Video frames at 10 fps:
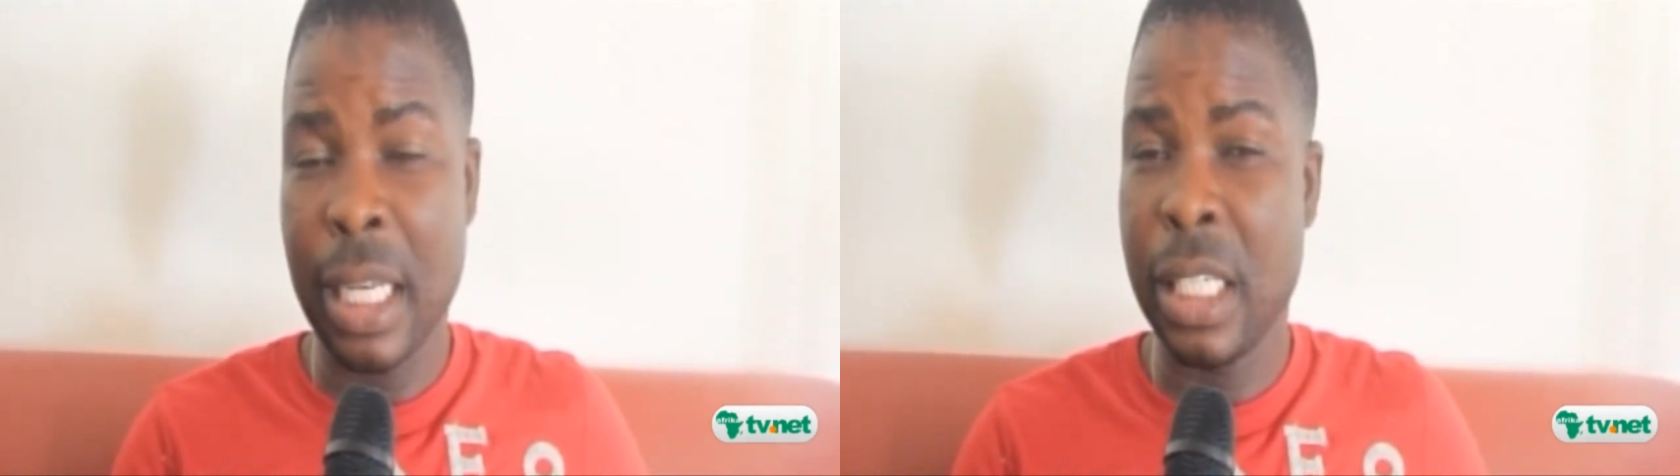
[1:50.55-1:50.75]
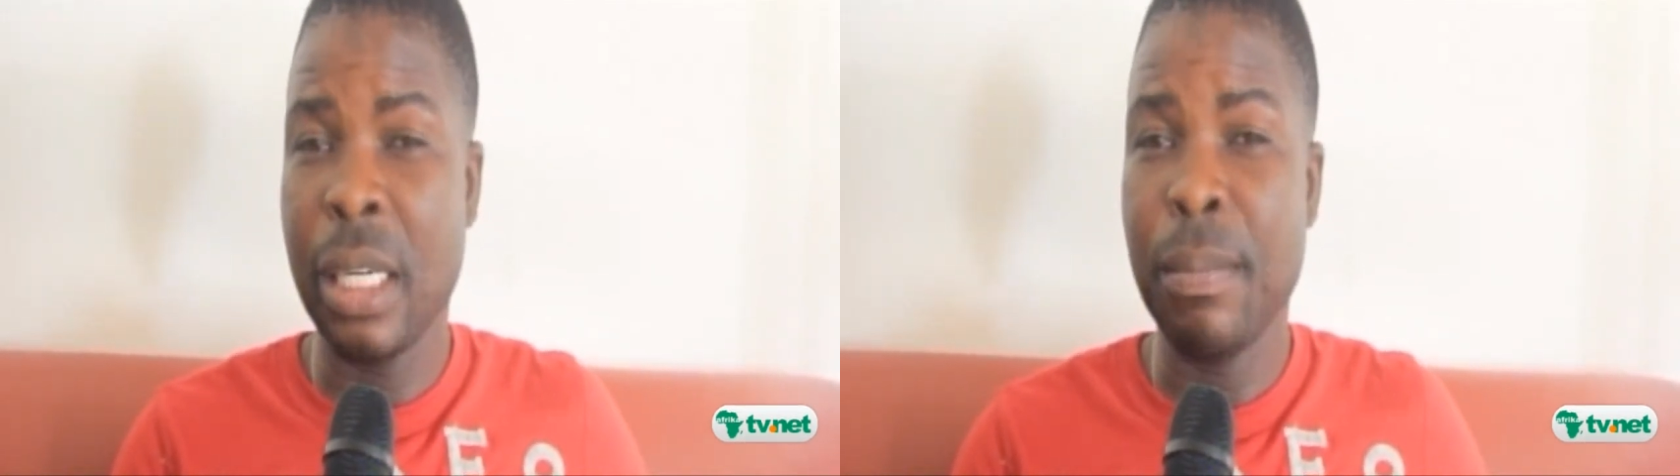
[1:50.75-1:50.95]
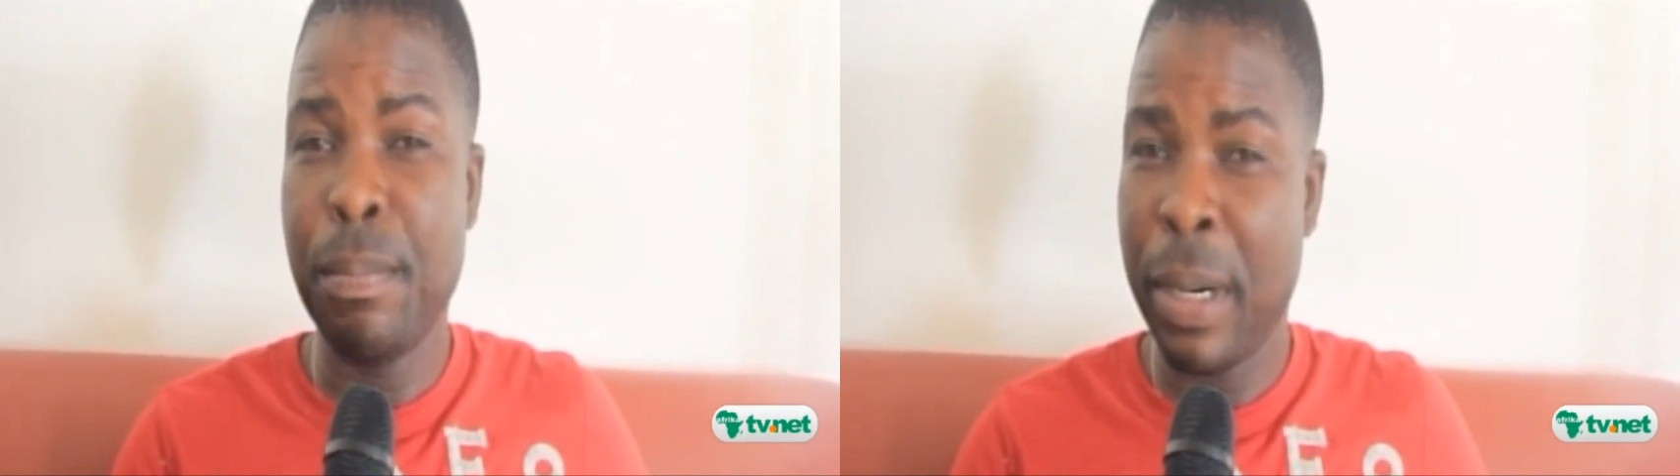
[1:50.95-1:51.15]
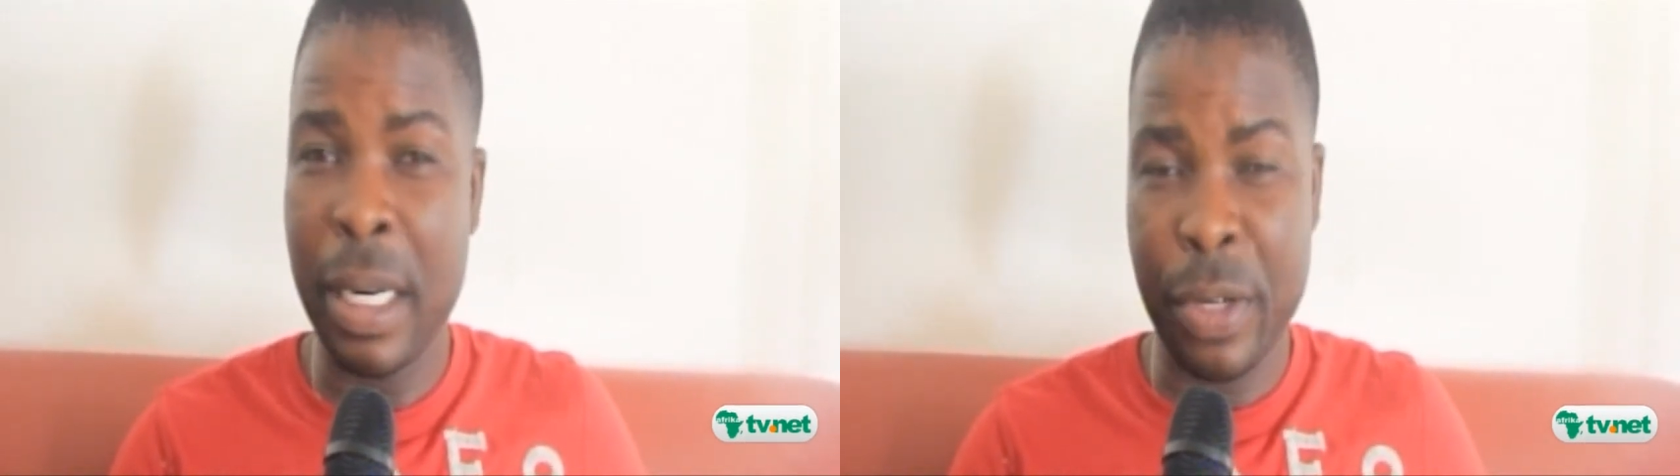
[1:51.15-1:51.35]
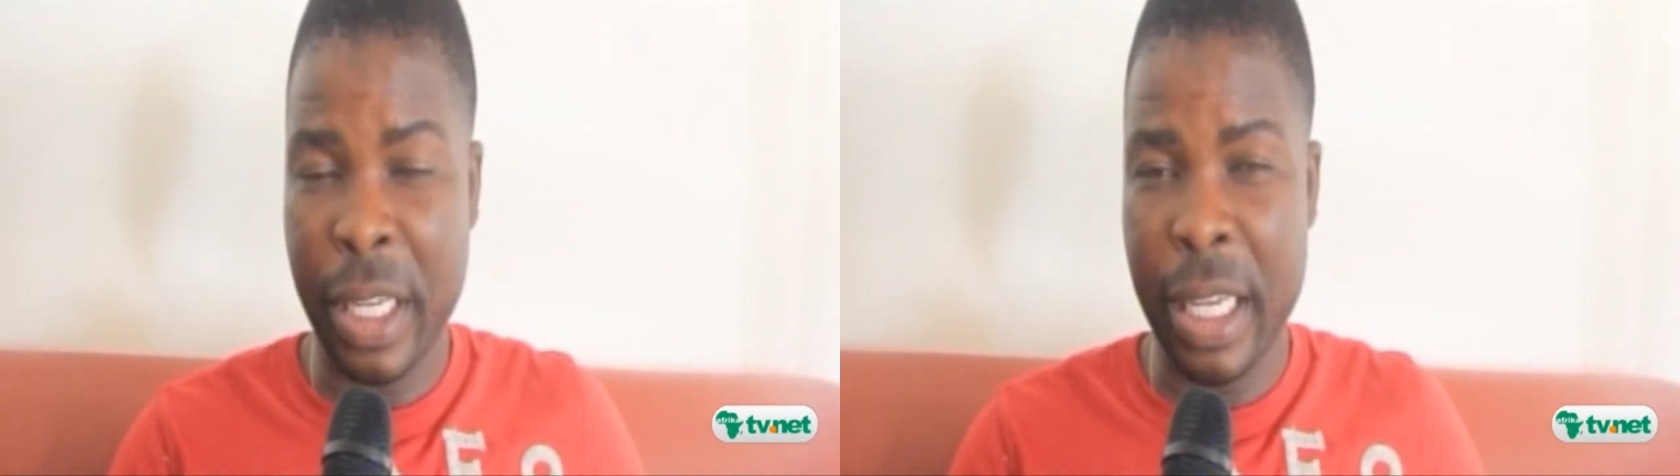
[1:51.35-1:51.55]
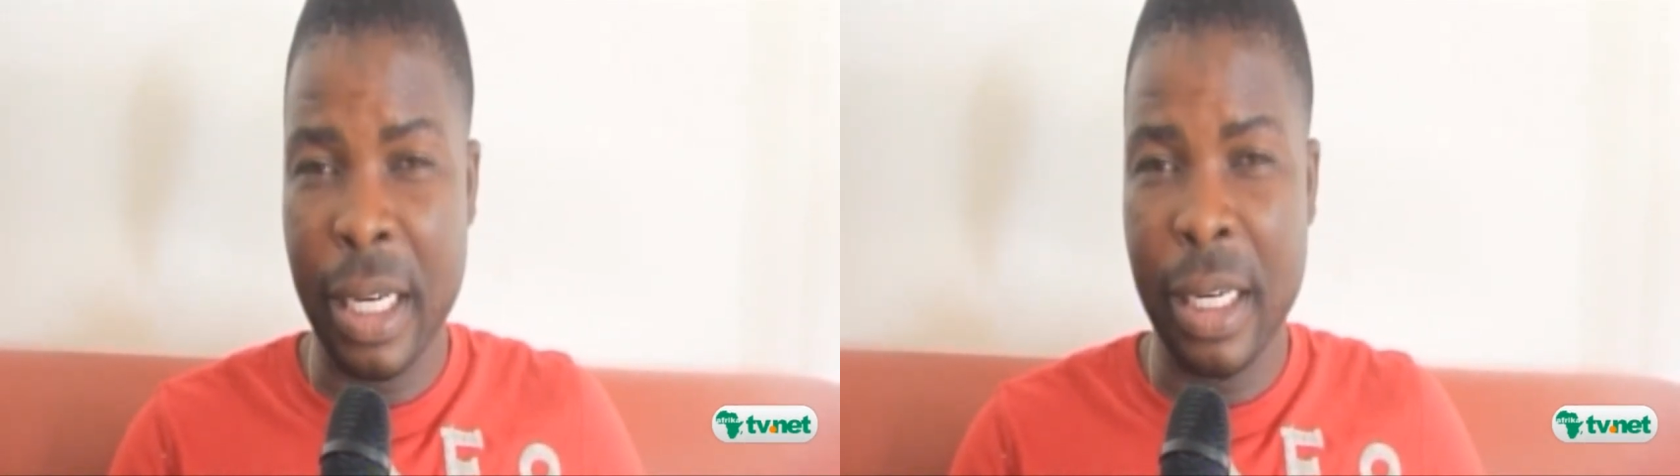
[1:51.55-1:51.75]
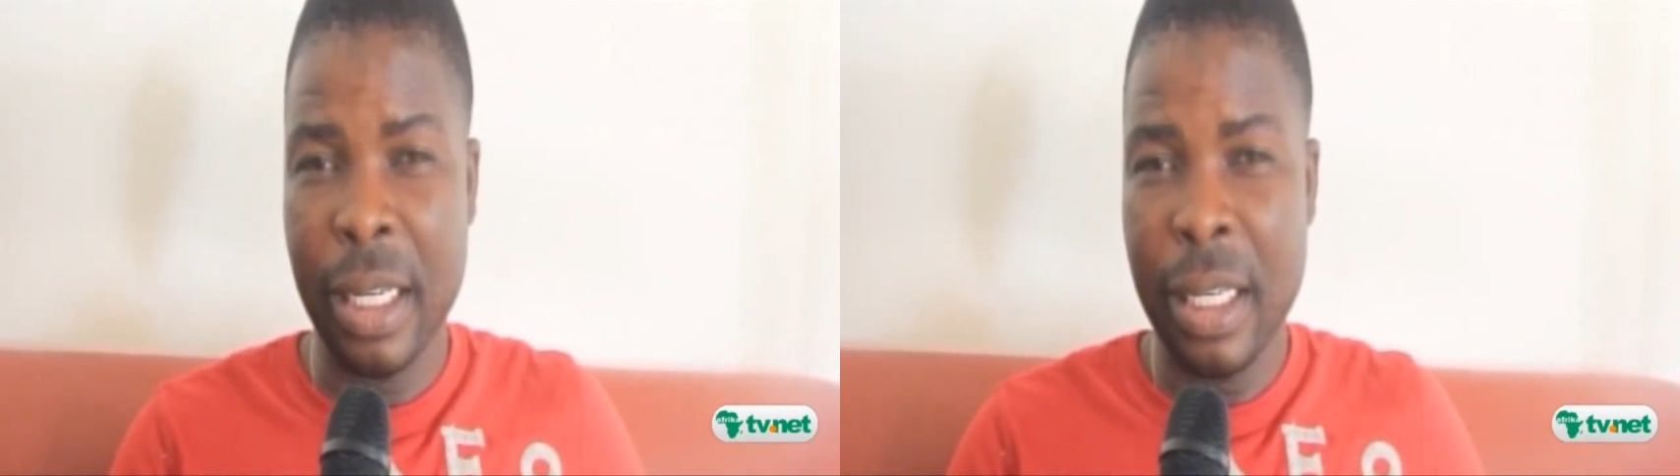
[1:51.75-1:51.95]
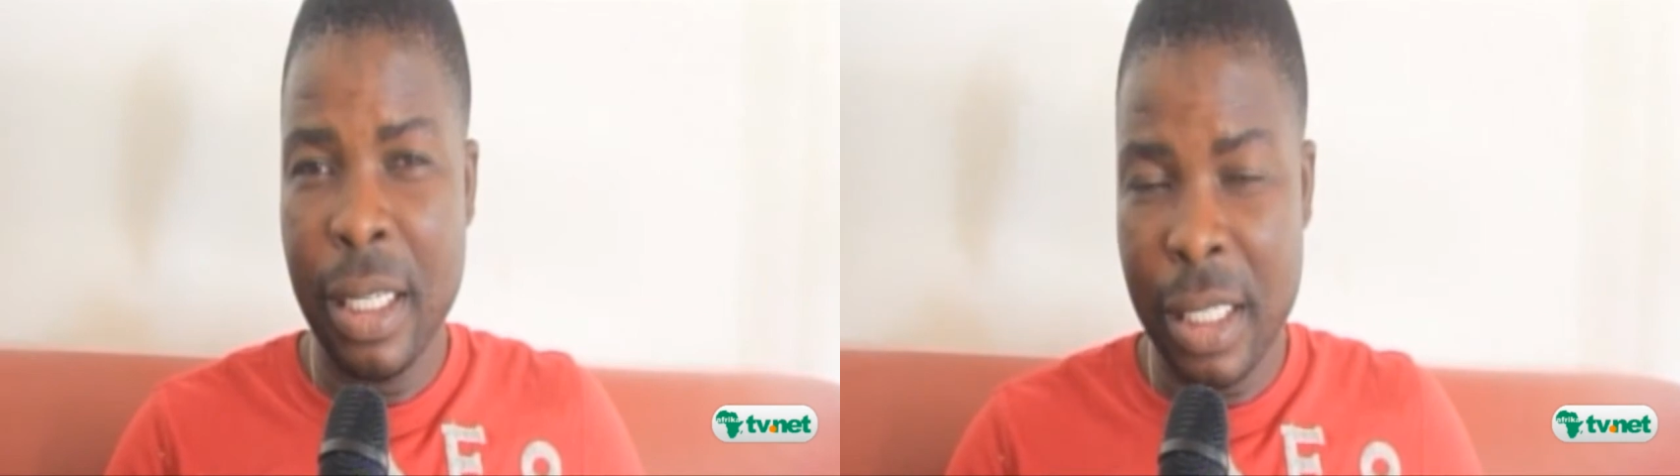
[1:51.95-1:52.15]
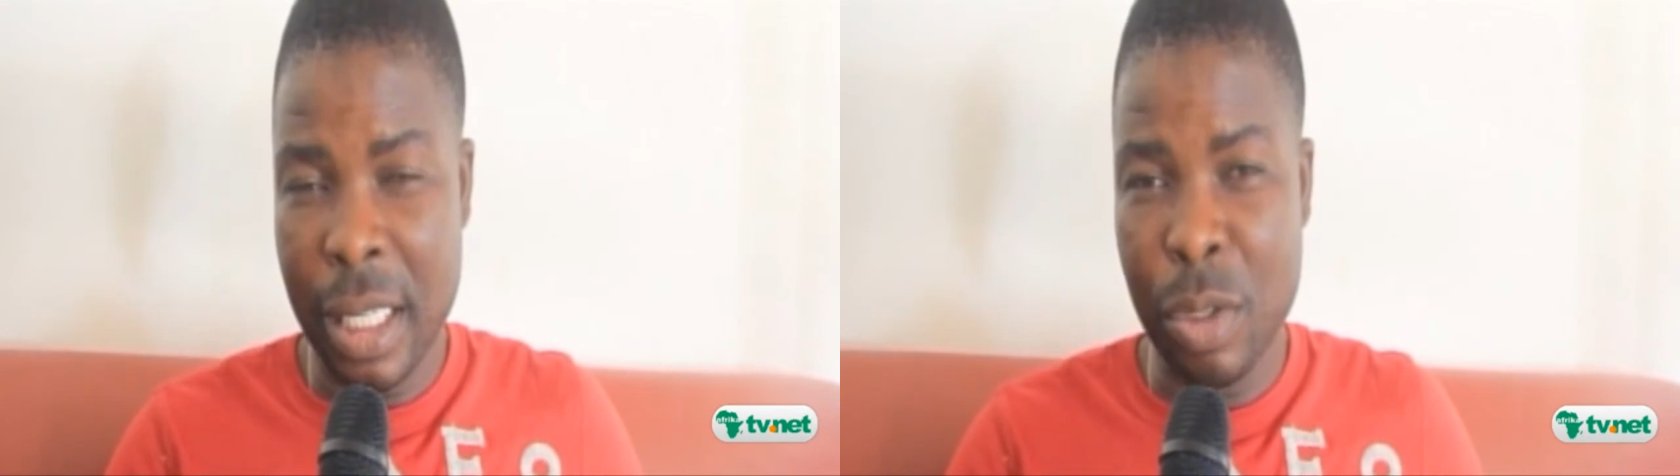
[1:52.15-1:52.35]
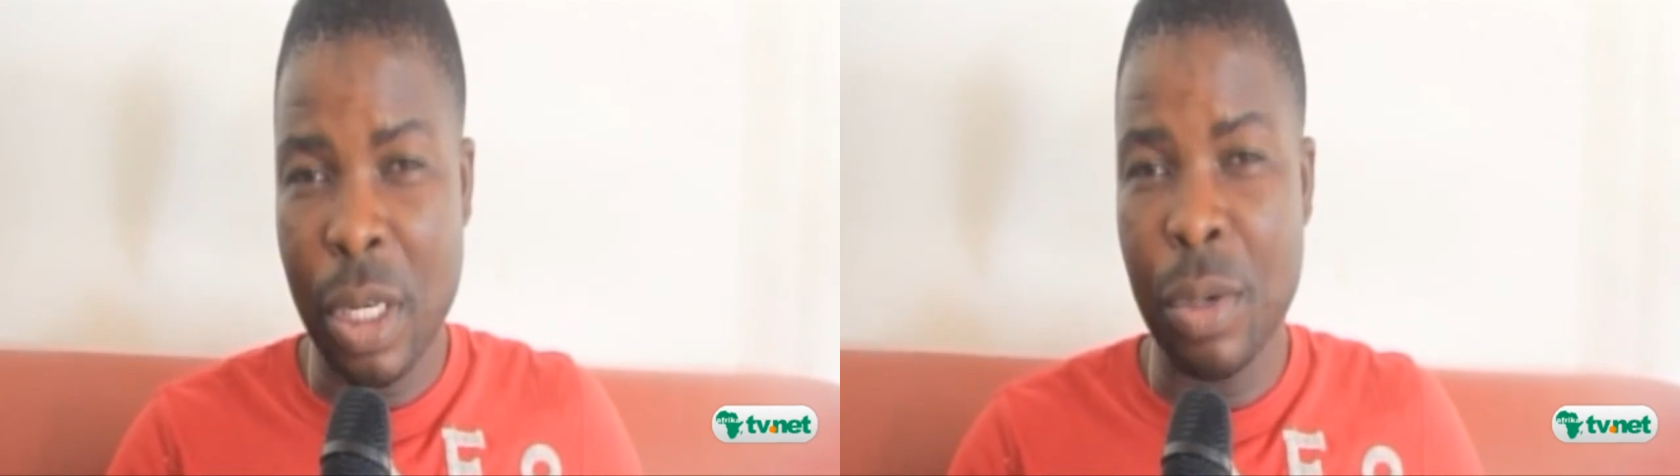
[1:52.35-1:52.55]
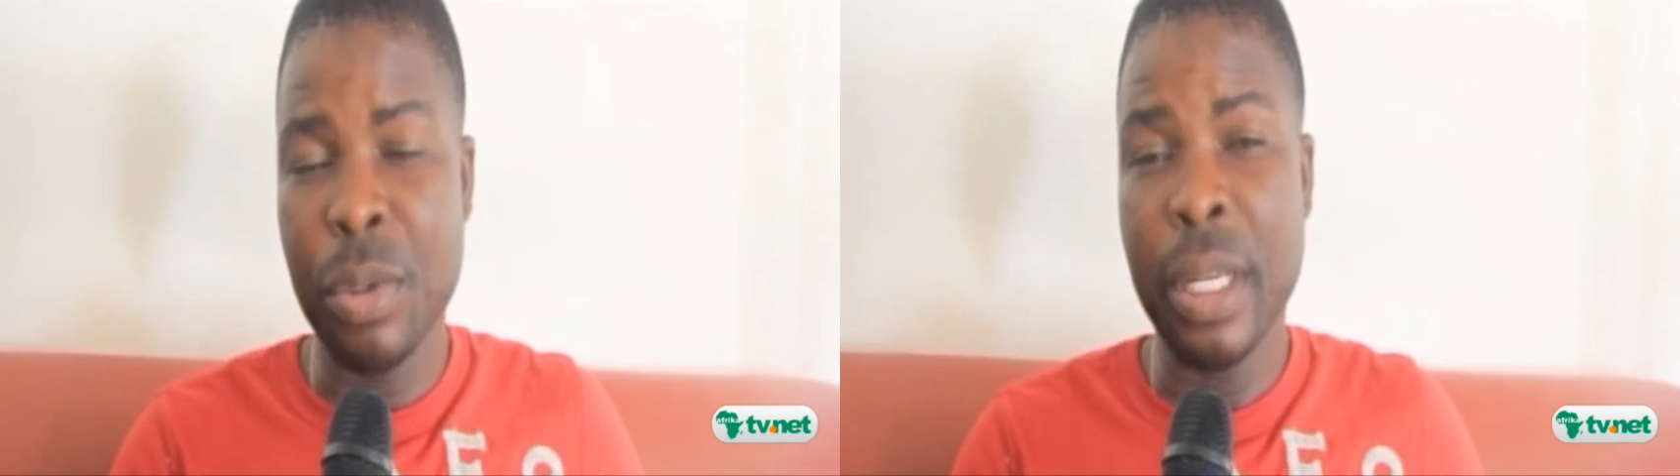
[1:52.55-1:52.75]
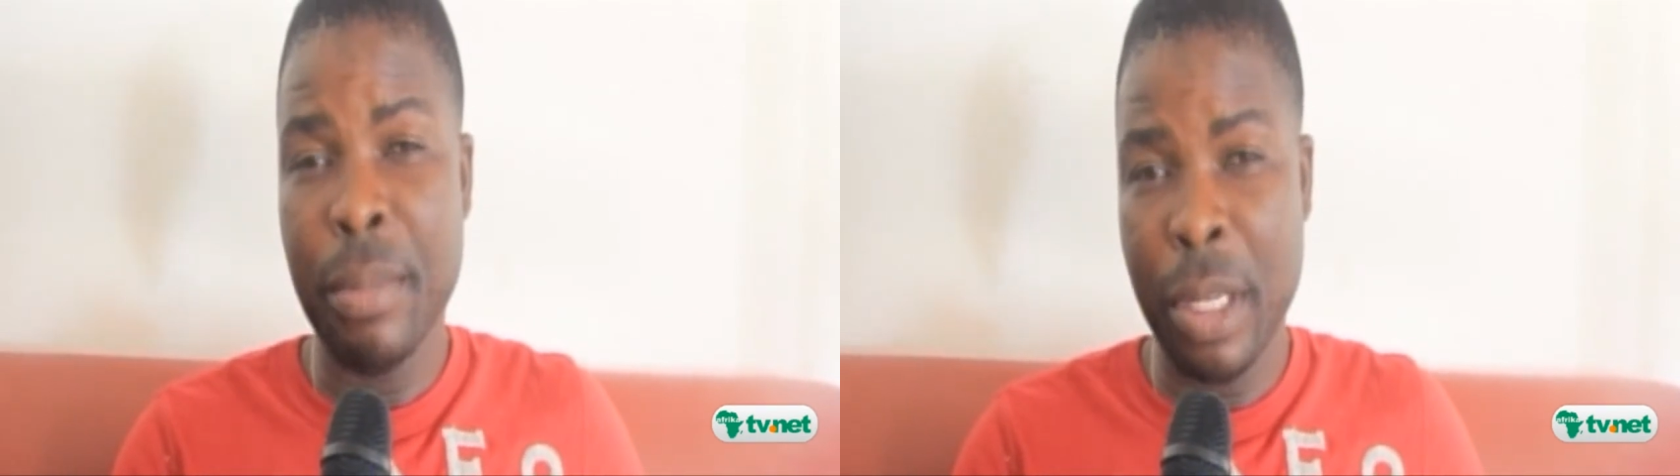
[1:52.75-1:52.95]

la chaîne panafricaine. Salut, salut et à